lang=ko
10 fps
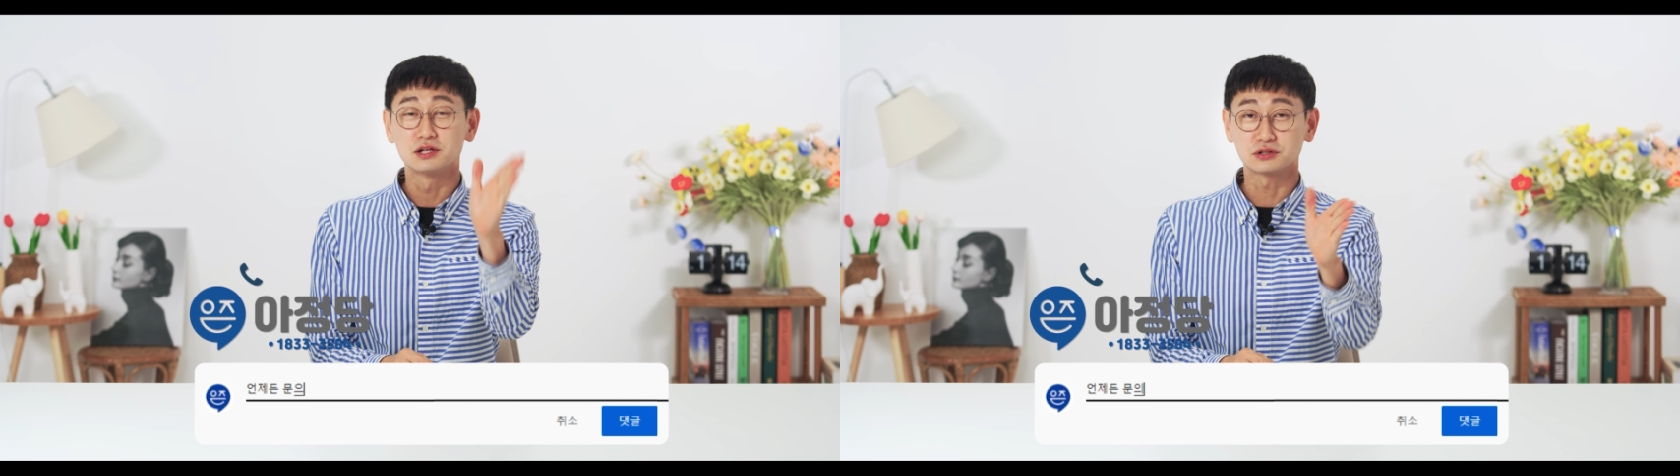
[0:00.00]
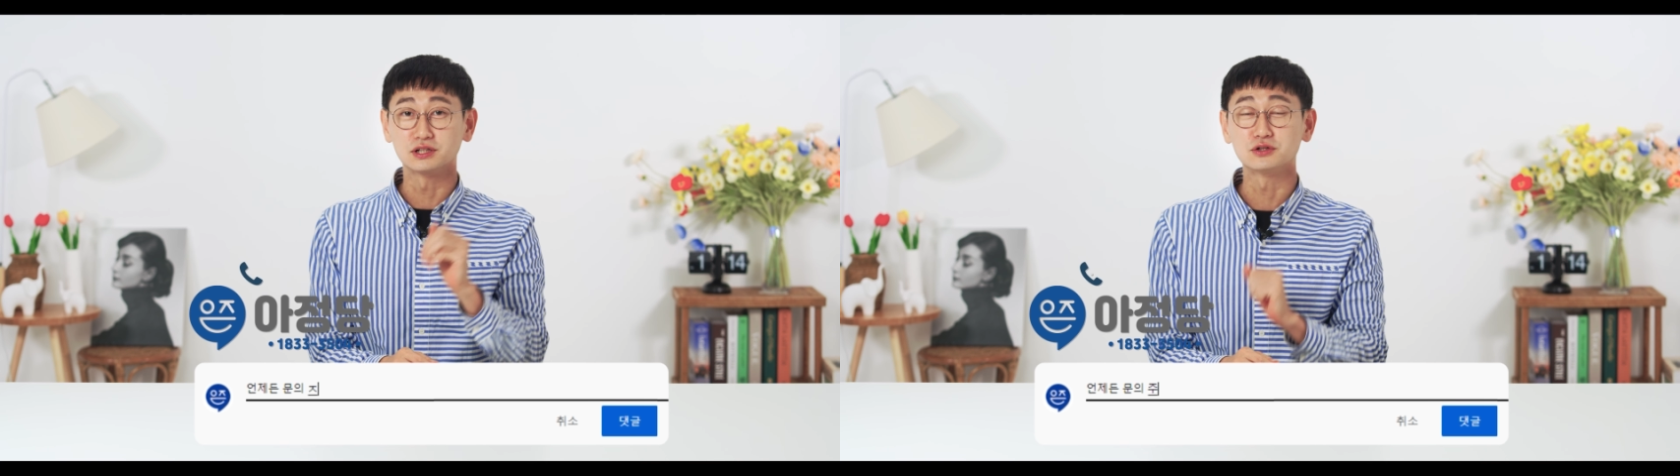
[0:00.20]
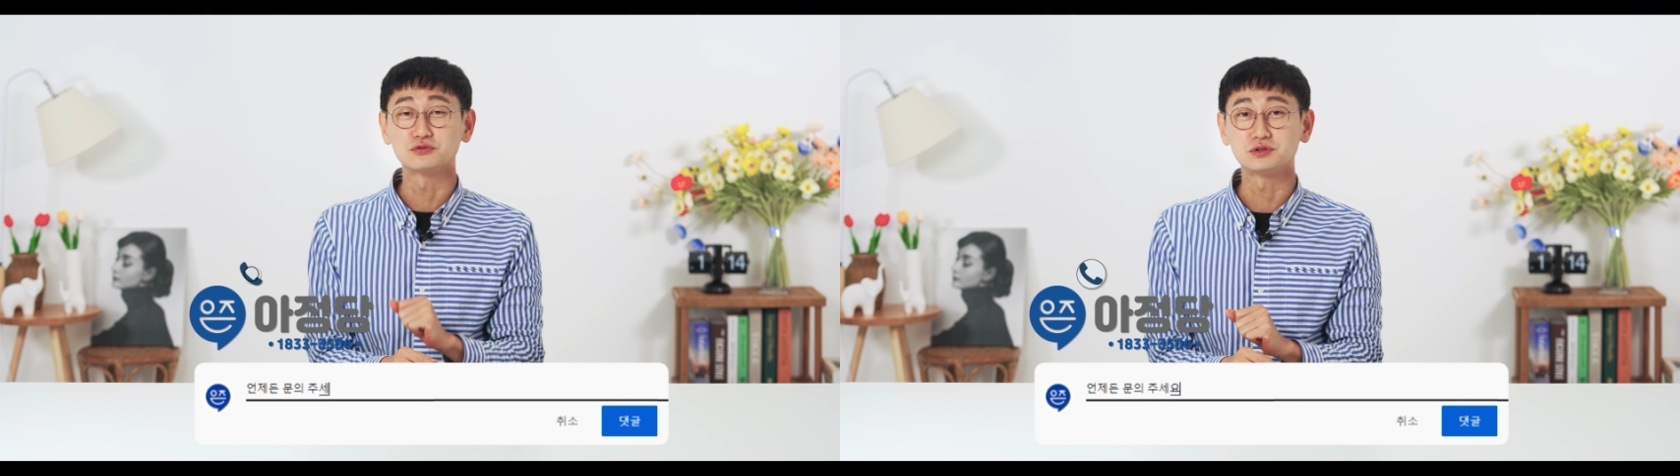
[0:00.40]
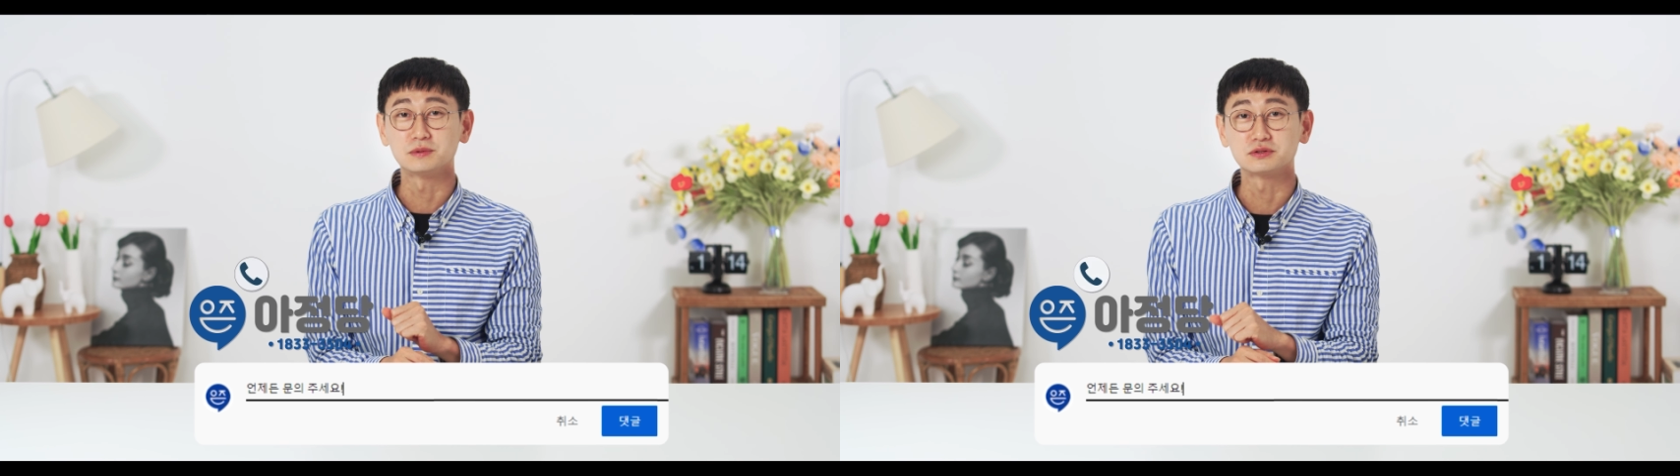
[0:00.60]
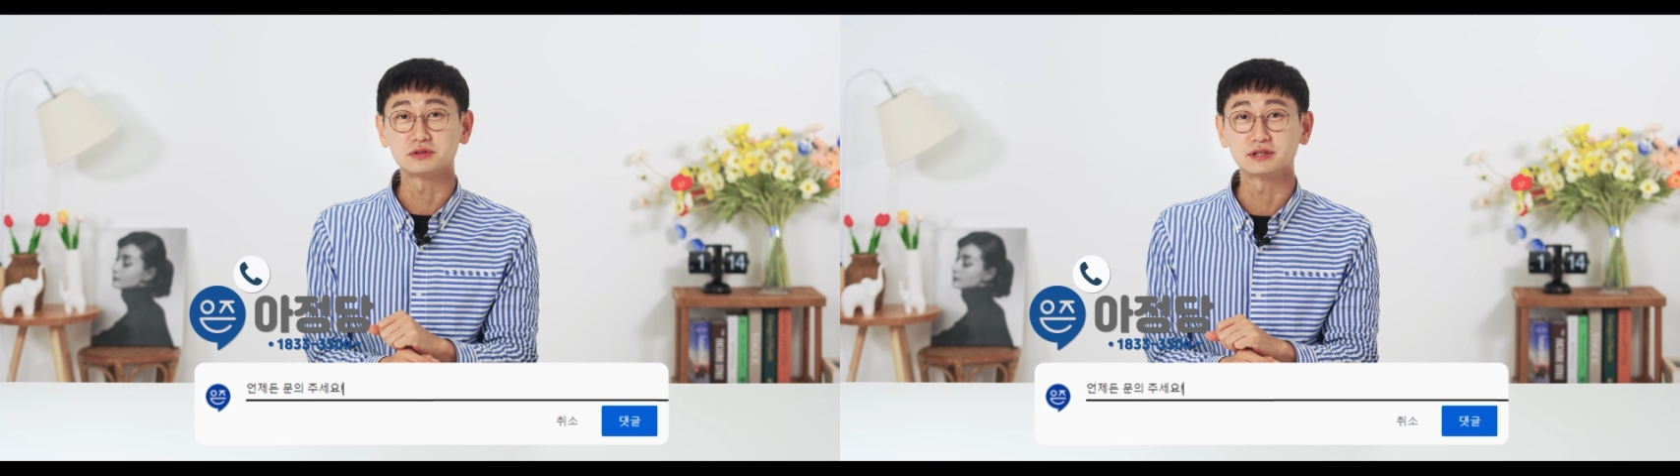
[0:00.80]
전화
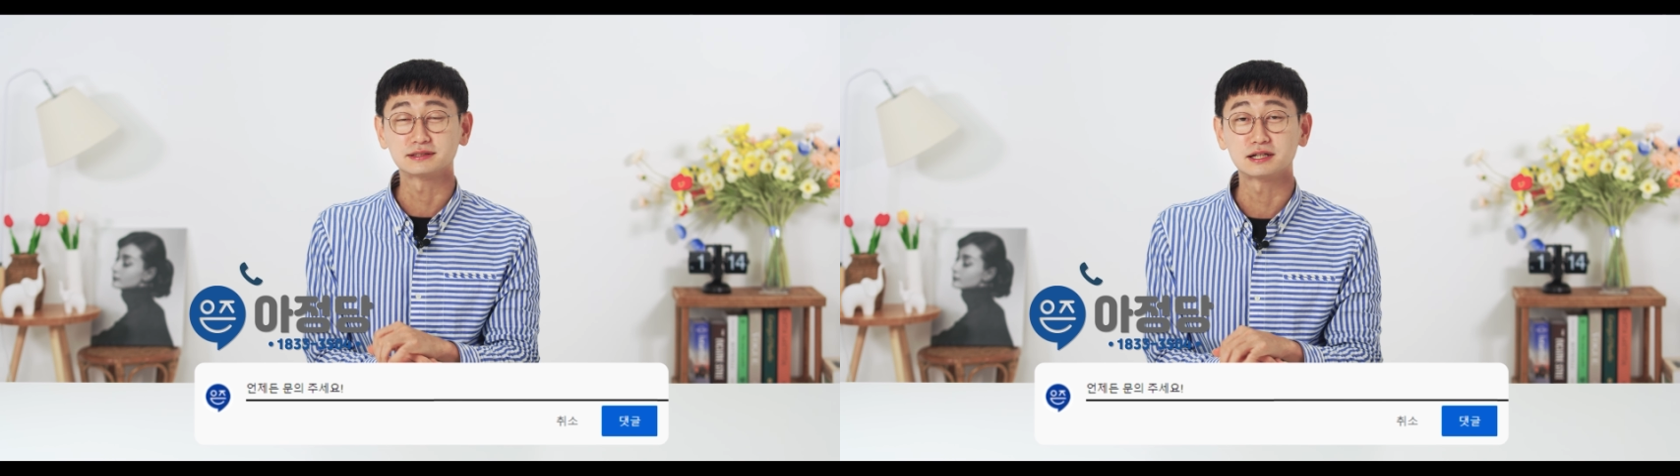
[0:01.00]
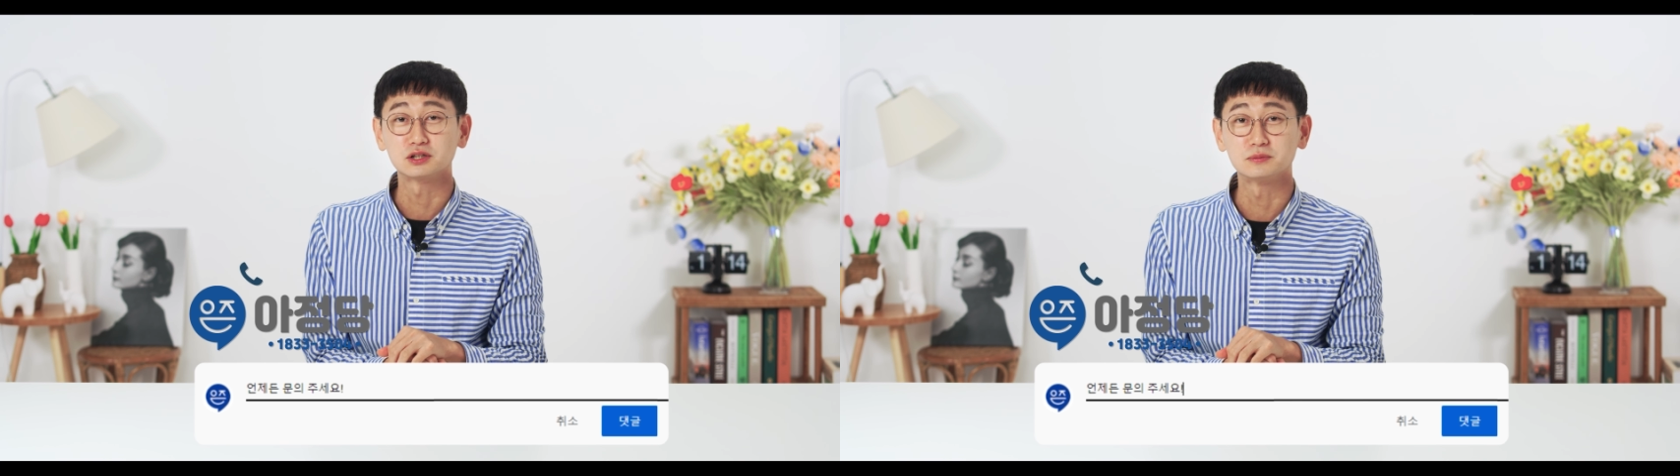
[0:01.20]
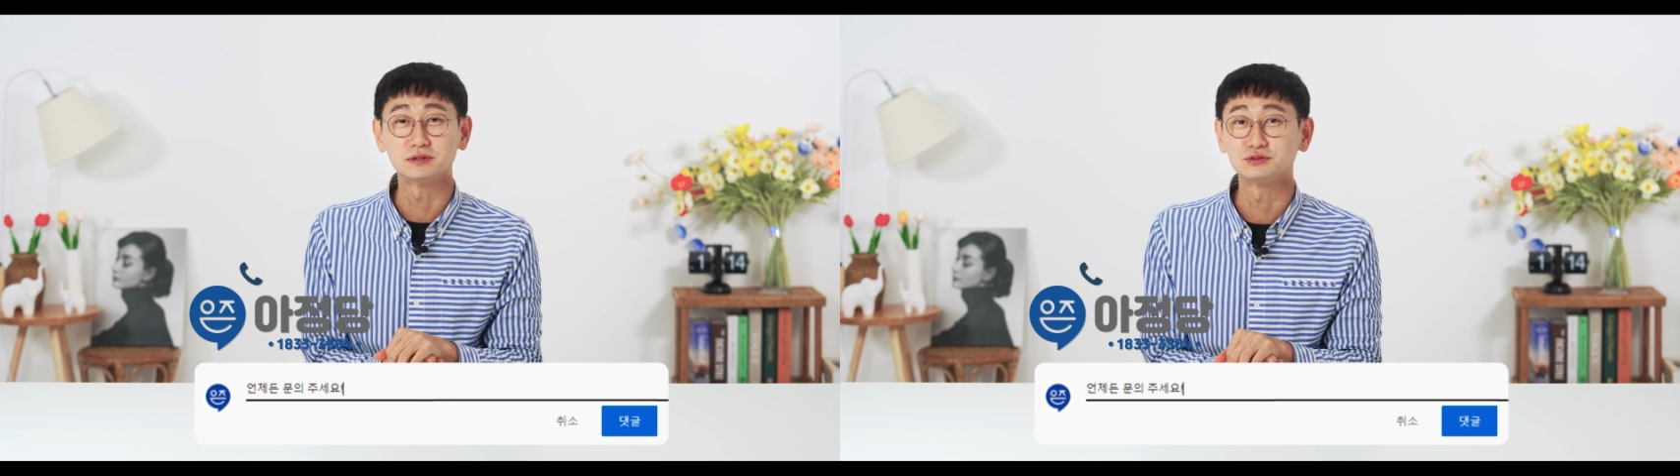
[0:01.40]
주시면 저희가 상담해